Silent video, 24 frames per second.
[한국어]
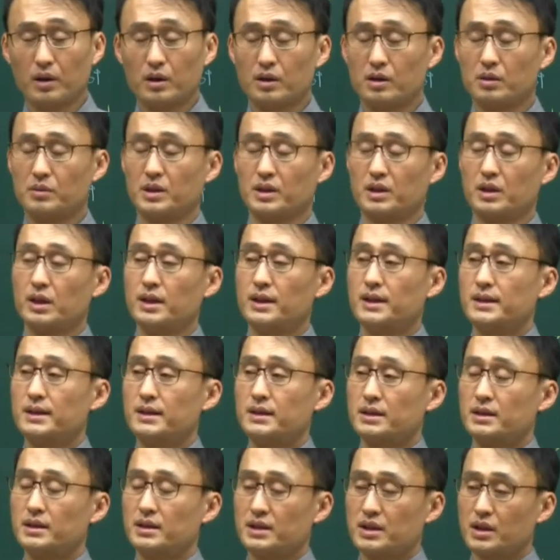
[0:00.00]
왜냐면
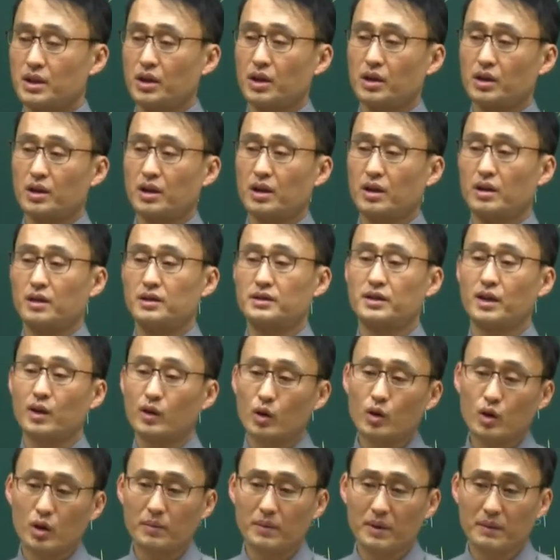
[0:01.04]
징역형을
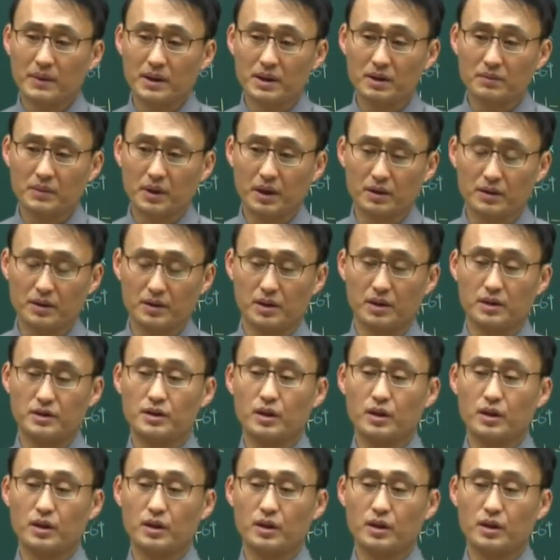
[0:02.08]
선고만 받으면 되거든요.